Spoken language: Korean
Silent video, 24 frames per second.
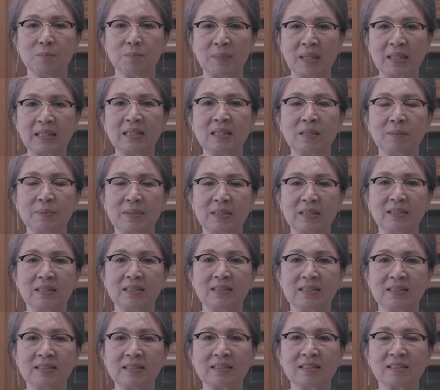만나
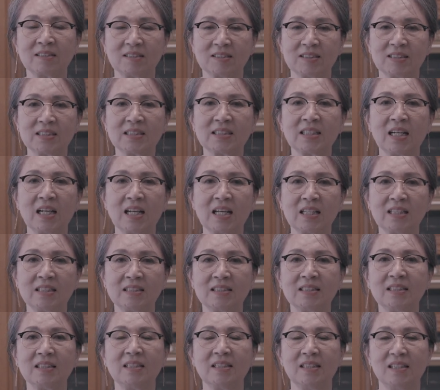뵙는 그런
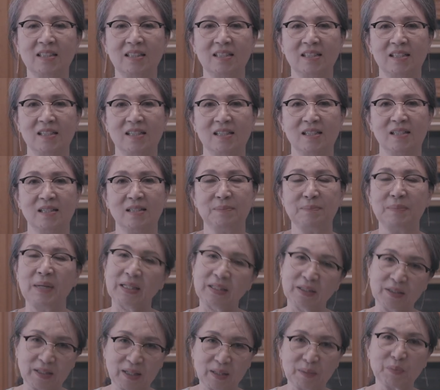시간을
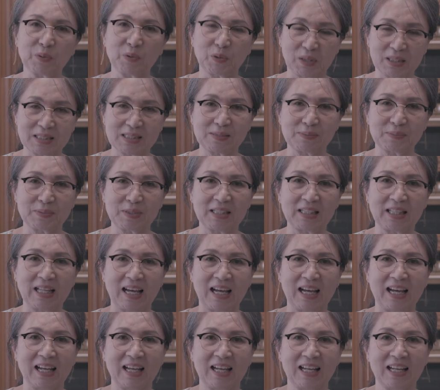마련해
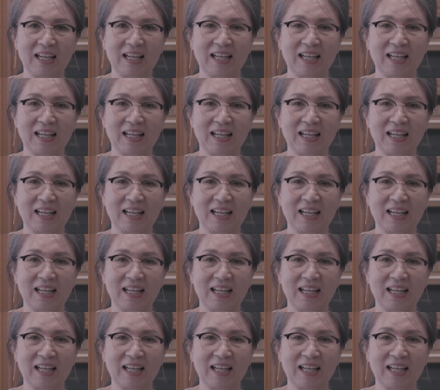보겠습니다.